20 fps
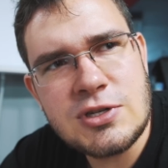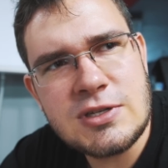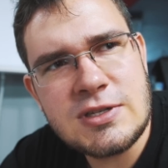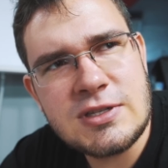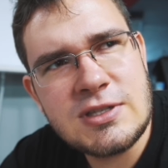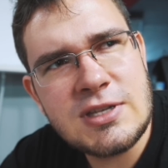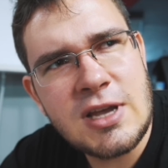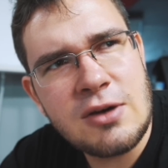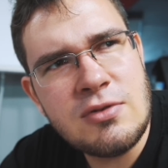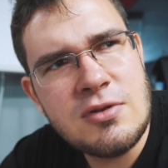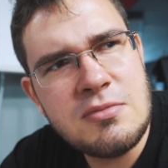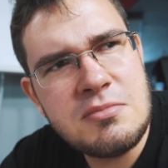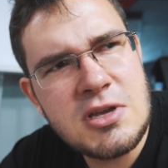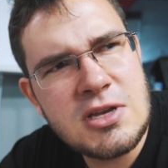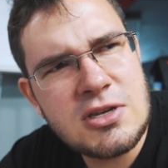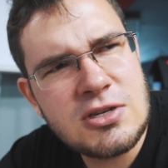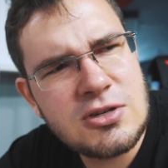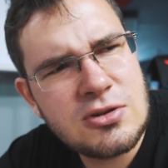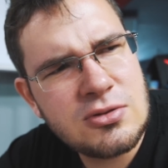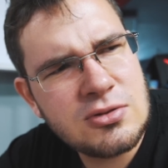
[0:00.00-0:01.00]
Przez cały
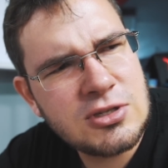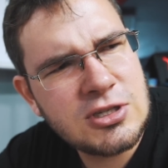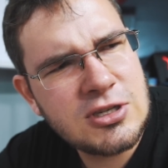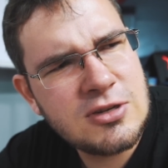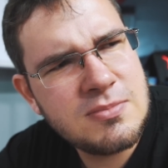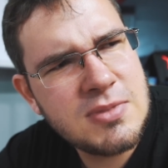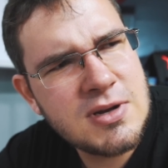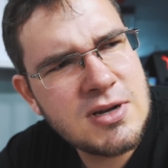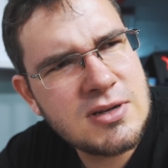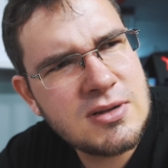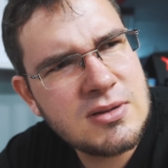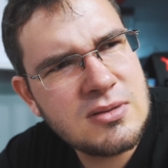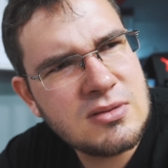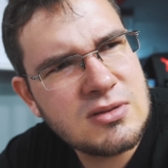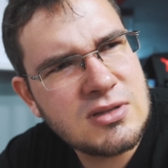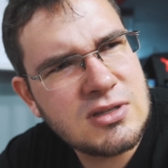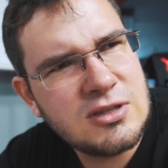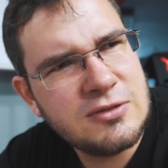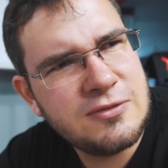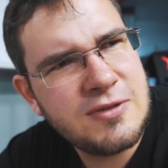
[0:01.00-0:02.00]
miesiąc chyba
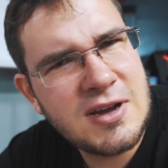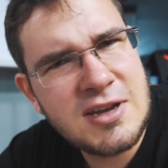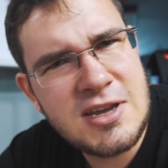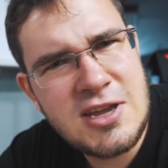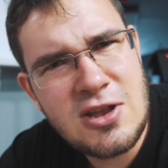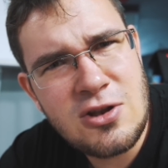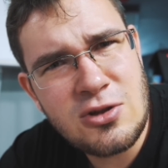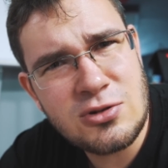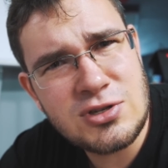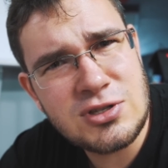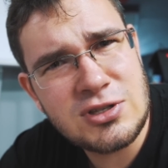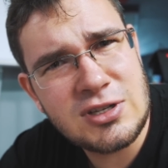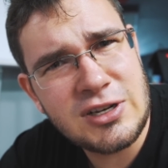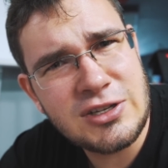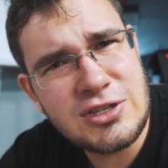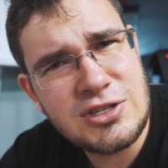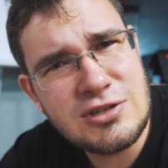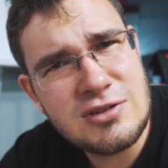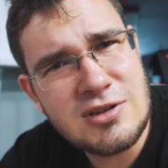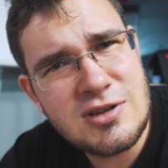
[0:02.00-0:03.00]
z 2 kilo
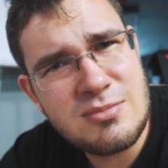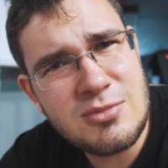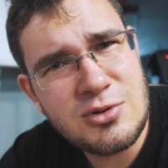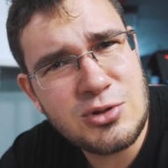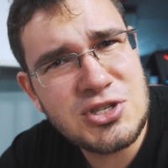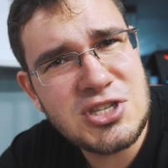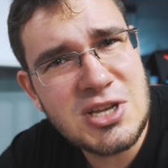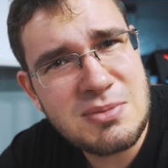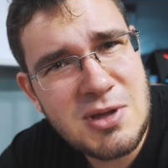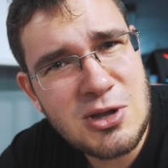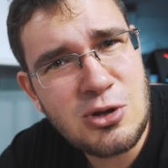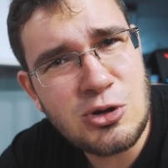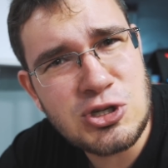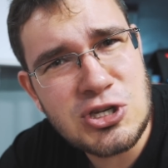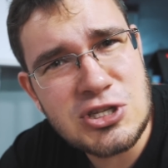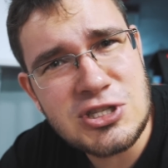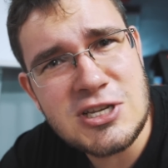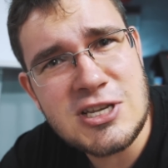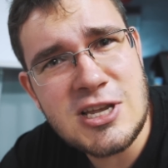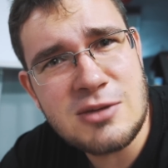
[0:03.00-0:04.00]
straciłem od samego
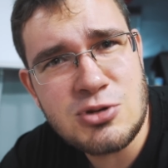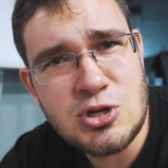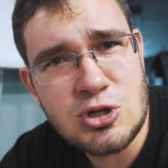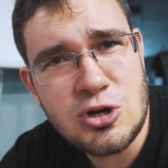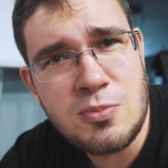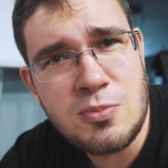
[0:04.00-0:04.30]
siedzenia przy